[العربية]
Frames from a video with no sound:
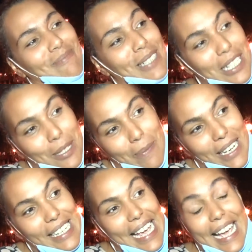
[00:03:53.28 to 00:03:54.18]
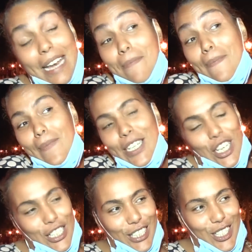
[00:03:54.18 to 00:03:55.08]
بالنسبه لي انا ما
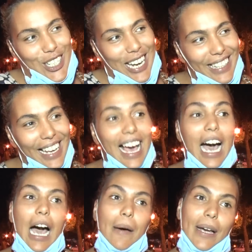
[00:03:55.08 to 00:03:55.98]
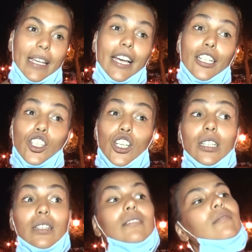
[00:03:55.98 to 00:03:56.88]
شديت شيء اما كان نشد
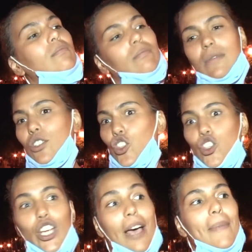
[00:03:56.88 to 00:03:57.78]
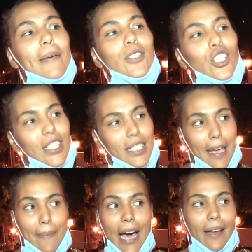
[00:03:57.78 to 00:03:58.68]
جامي باش
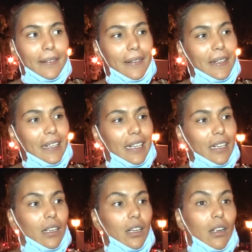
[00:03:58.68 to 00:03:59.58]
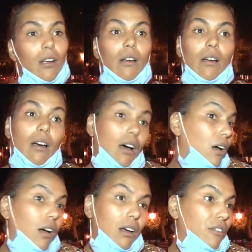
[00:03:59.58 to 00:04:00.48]
نسامح شنو تعمل
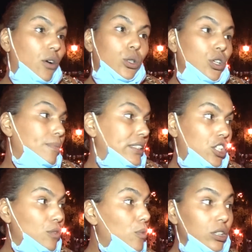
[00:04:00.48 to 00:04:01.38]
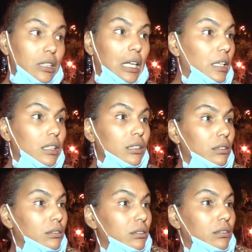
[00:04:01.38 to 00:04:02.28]
آه اوتوماتيكمون طلق
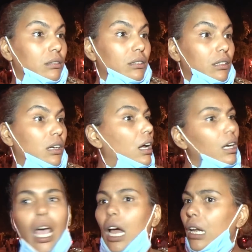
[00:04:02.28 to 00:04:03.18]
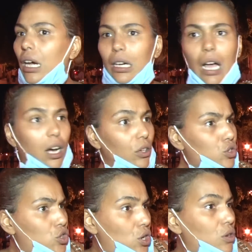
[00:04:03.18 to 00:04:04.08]
كها لا لا
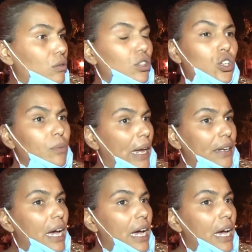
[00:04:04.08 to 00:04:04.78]
شنو معناها